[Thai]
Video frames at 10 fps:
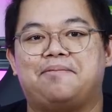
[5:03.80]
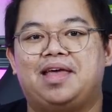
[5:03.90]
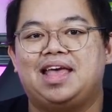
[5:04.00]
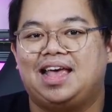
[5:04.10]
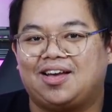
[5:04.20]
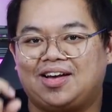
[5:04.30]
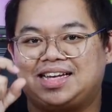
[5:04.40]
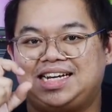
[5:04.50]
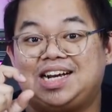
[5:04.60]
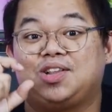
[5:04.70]
บ ก็
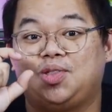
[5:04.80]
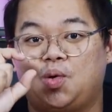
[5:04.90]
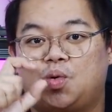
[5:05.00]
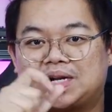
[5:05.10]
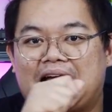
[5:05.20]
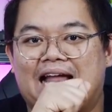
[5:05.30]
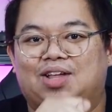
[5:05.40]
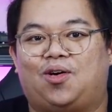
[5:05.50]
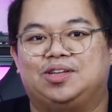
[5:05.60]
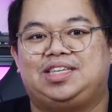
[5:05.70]
คือดูรหัส
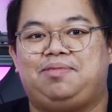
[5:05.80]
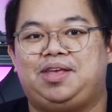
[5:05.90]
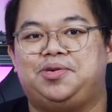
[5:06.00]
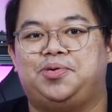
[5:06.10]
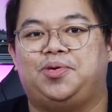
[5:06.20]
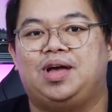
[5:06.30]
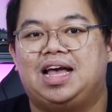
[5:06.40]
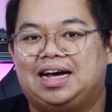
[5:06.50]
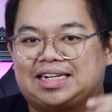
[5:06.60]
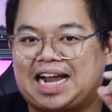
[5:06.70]
ของ CPU
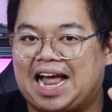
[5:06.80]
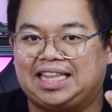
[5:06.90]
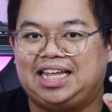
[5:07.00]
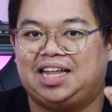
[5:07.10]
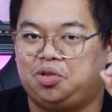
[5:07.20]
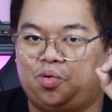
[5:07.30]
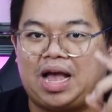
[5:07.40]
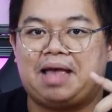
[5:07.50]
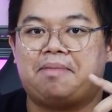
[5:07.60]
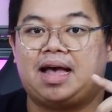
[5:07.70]
รหัสเนี่ยดู
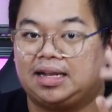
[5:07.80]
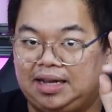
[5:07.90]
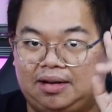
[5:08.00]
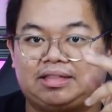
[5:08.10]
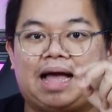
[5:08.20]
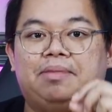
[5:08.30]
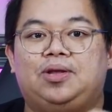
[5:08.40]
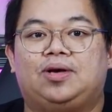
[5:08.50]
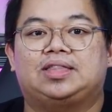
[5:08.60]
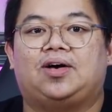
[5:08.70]
ง่ายมาก เดี๋ยวเราตามไป
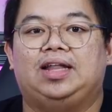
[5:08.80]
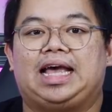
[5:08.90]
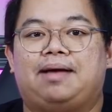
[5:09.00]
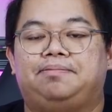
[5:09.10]
ดูกันต่อเลยครับ